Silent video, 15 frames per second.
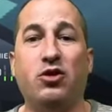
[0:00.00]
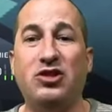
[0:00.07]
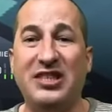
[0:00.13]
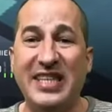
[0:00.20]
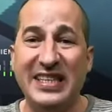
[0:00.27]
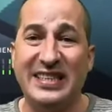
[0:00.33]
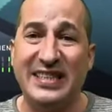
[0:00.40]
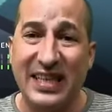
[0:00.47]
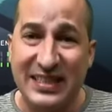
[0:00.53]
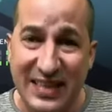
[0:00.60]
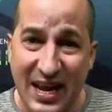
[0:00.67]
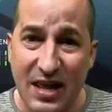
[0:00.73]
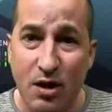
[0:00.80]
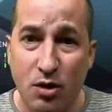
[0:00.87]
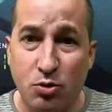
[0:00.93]
Si esta
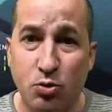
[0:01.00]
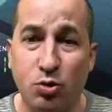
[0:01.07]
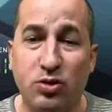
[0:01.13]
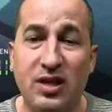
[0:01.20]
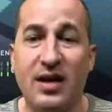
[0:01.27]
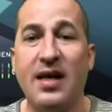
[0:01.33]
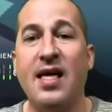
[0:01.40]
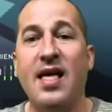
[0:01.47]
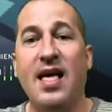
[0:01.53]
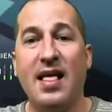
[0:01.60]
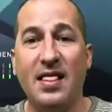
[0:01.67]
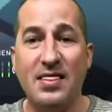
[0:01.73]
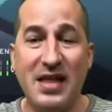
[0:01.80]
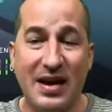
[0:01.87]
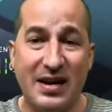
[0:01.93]
serie os gusta,
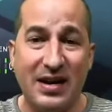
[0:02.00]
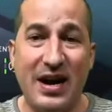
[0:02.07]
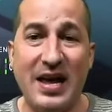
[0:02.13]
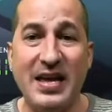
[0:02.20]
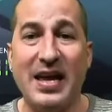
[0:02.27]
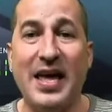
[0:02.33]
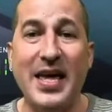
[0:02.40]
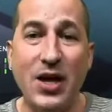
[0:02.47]
darle like